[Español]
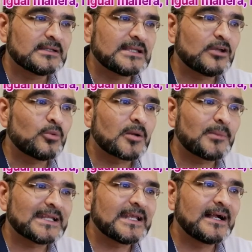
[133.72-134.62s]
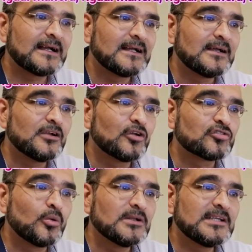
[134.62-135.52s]
De igual manera,
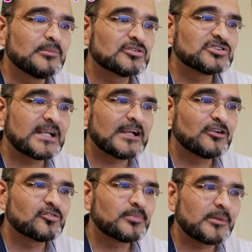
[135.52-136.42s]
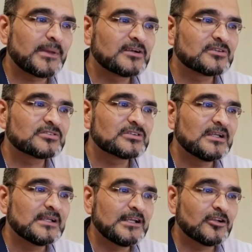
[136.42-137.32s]
los últimos serán los primeros
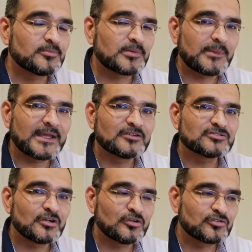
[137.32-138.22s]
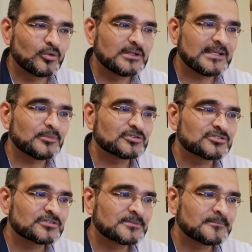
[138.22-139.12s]
y los primeros los últimos.
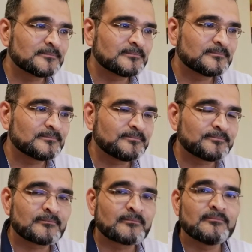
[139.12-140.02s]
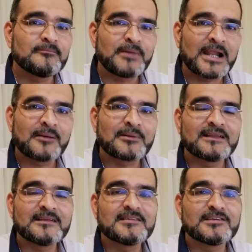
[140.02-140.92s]
Palabra
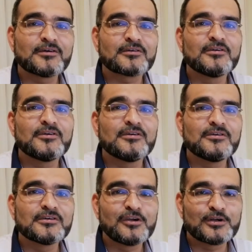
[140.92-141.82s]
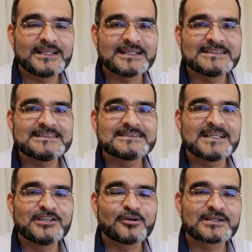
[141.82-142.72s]
del Señor, gloria a ti
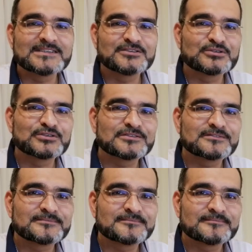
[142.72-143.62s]
Señor Jesús.